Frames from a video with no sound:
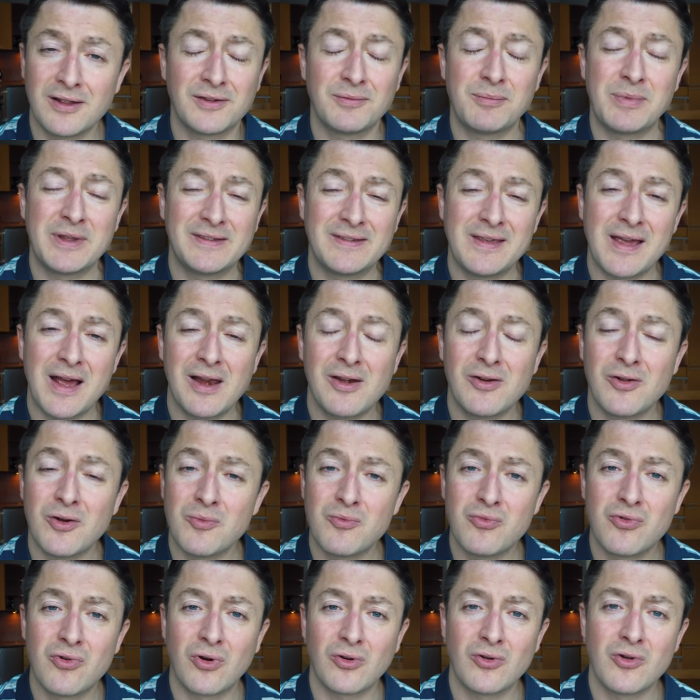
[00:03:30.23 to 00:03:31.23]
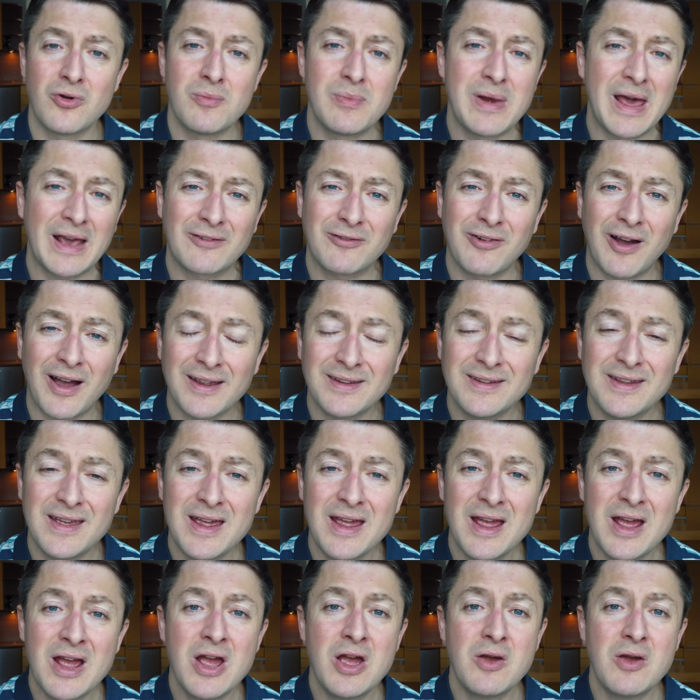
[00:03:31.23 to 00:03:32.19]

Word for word: spécial pour le Black Friday